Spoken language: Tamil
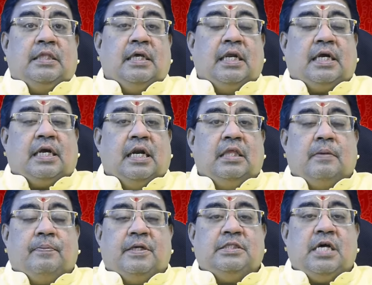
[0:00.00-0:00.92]
திருக்கணித
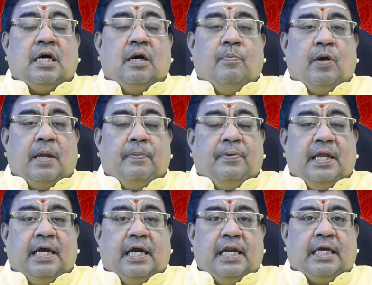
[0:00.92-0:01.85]
பஞ்சாங்க
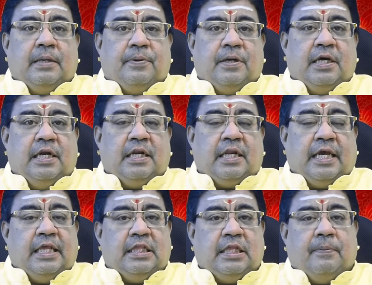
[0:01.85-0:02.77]
முறைப்படி கணிக்கப்படுகின்ற
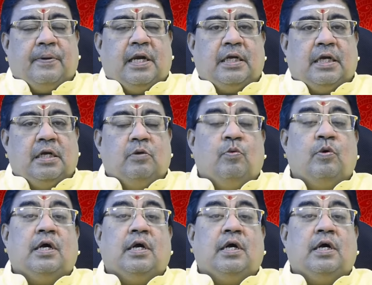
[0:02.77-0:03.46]
இந்த பலன்கள்